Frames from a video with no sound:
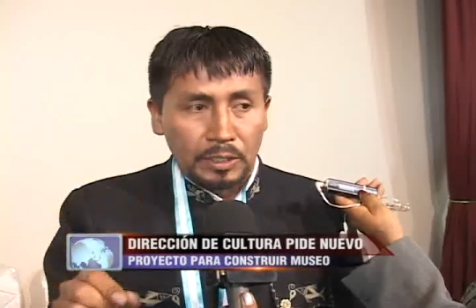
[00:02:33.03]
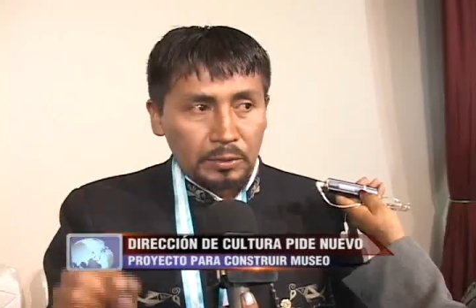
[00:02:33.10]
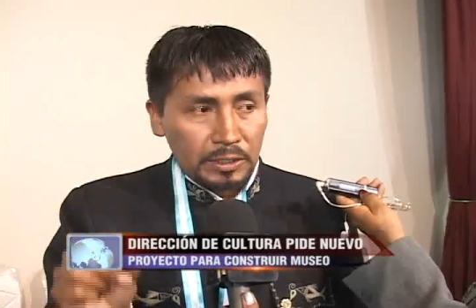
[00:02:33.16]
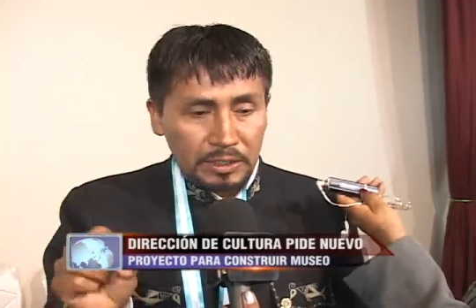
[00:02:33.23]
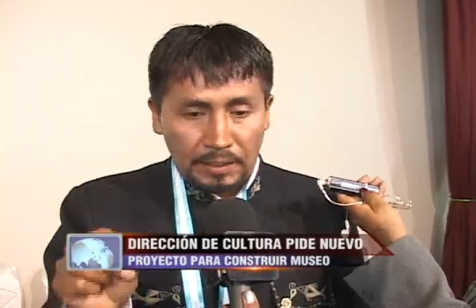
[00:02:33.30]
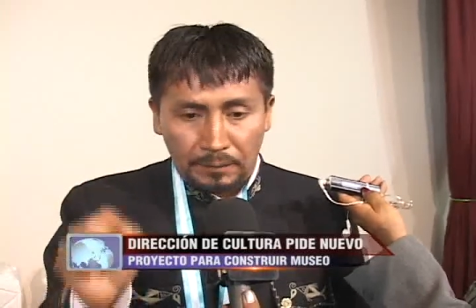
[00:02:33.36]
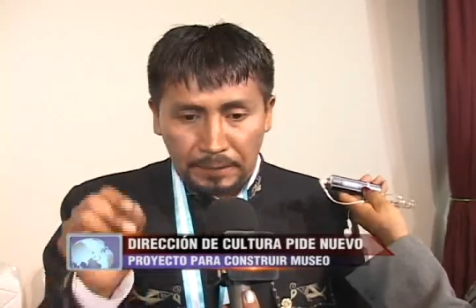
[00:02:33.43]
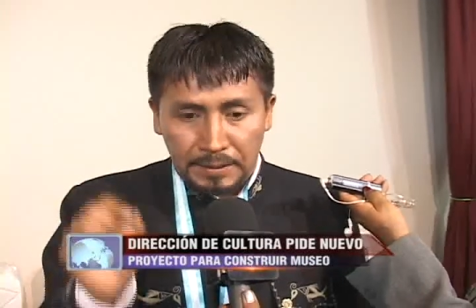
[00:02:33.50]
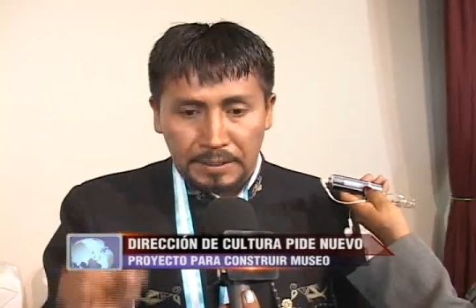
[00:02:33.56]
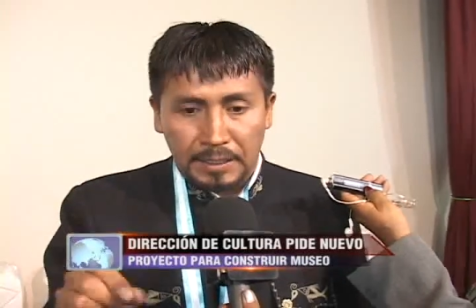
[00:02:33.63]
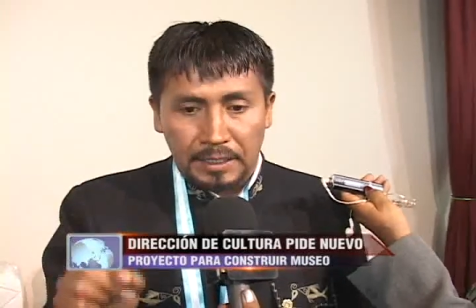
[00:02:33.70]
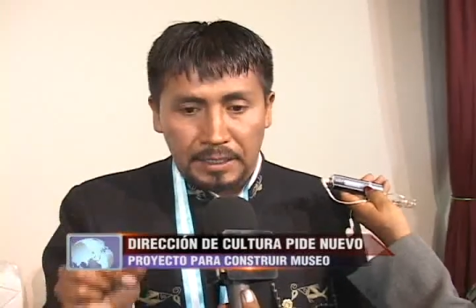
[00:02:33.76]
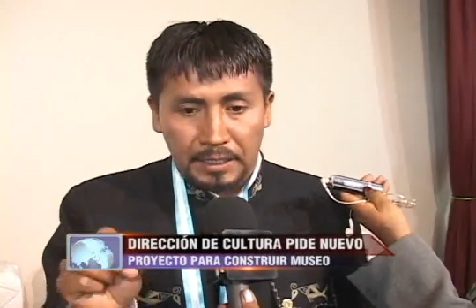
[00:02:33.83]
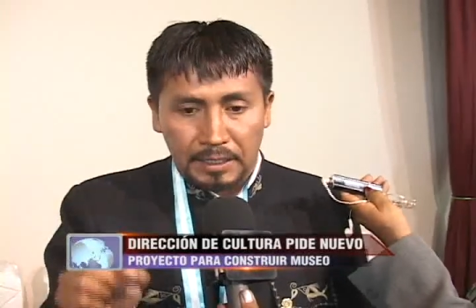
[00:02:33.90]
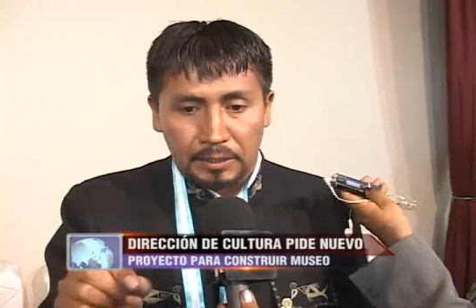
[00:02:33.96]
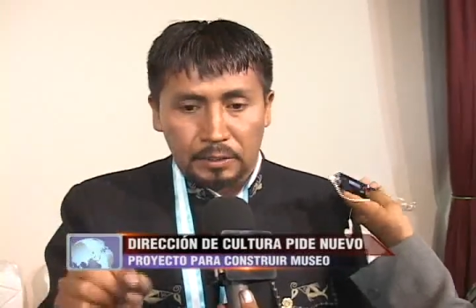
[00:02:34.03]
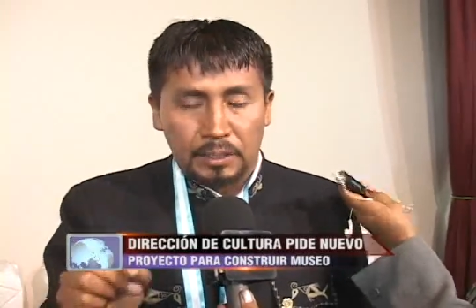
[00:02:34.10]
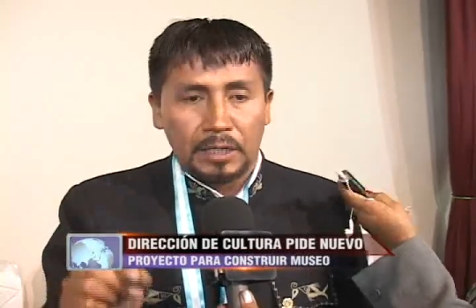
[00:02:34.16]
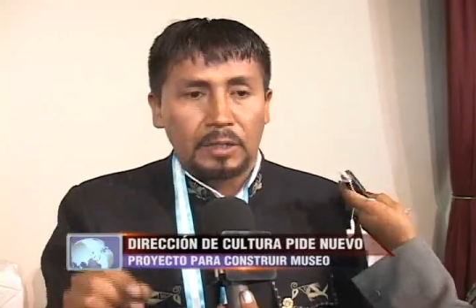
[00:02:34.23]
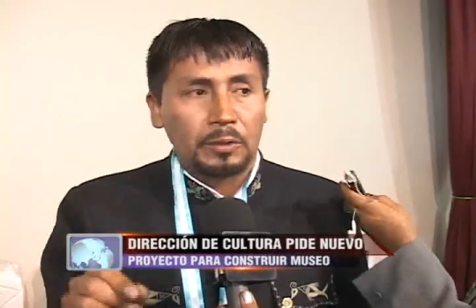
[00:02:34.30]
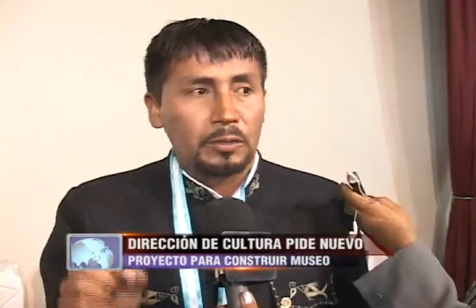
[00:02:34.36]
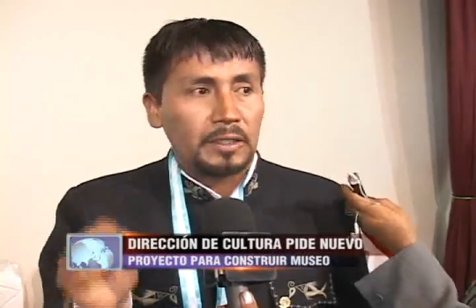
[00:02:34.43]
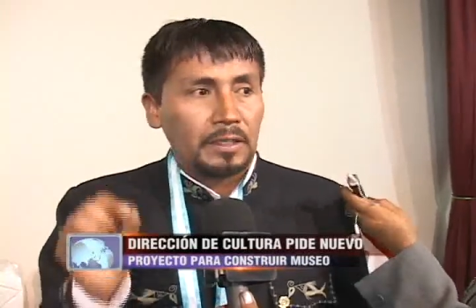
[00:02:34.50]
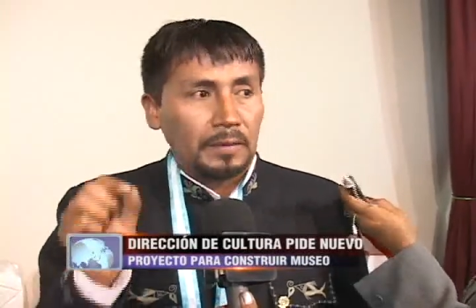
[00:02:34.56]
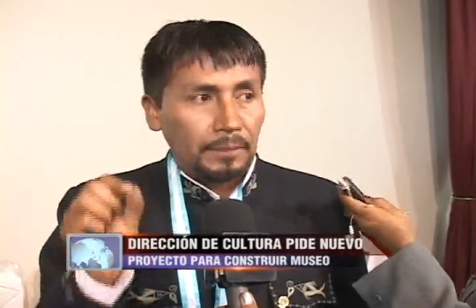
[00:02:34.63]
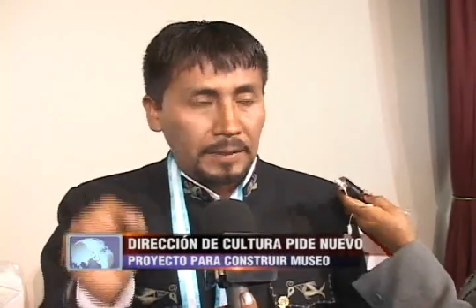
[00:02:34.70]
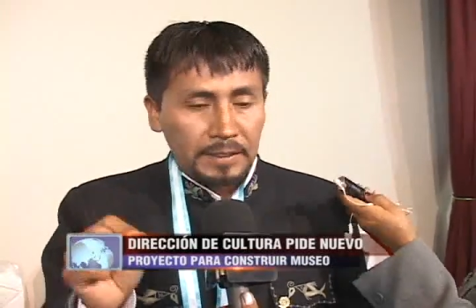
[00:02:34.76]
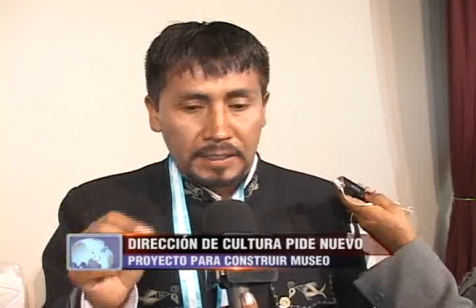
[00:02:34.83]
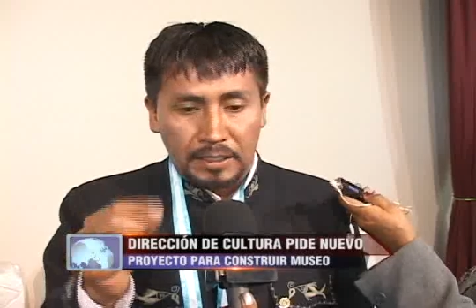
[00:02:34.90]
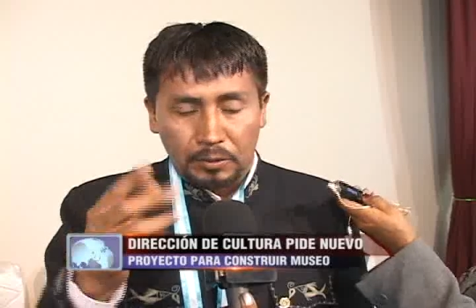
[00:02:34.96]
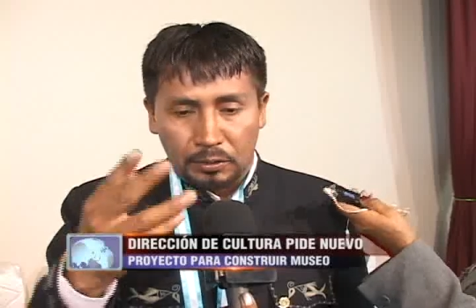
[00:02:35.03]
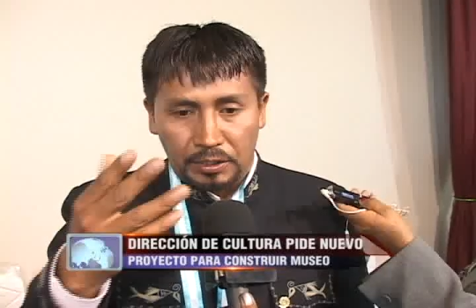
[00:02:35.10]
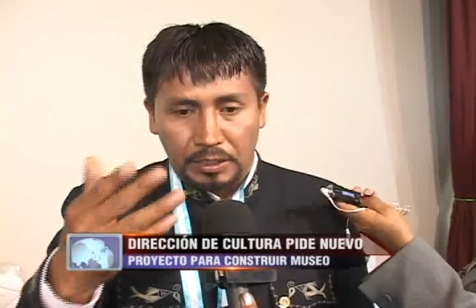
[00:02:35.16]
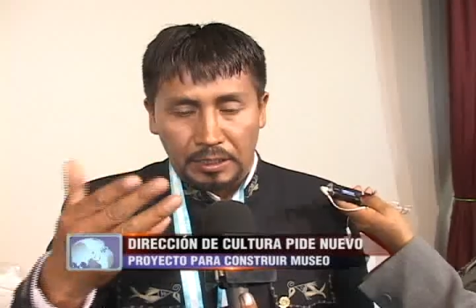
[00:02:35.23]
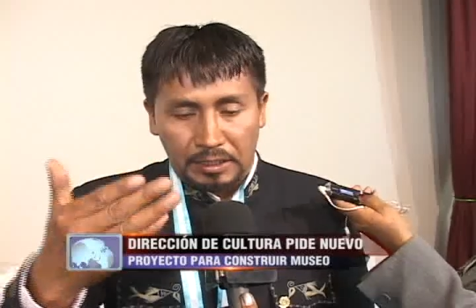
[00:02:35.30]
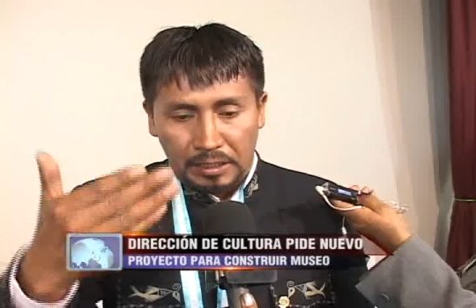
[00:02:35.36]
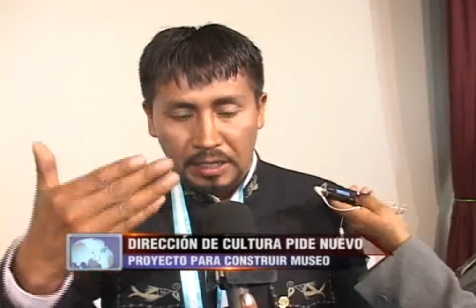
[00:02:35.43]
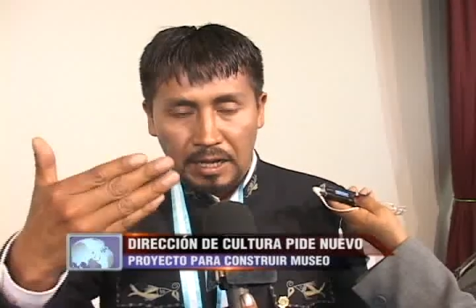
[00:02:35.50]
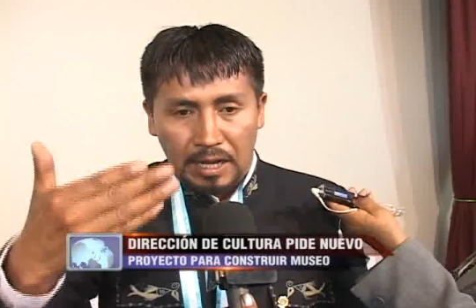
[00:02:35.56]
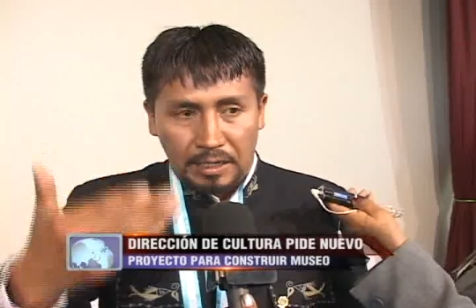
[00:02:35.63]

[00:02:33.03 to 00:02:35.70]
en nuestra ficha electoral, en nuestra ficha donde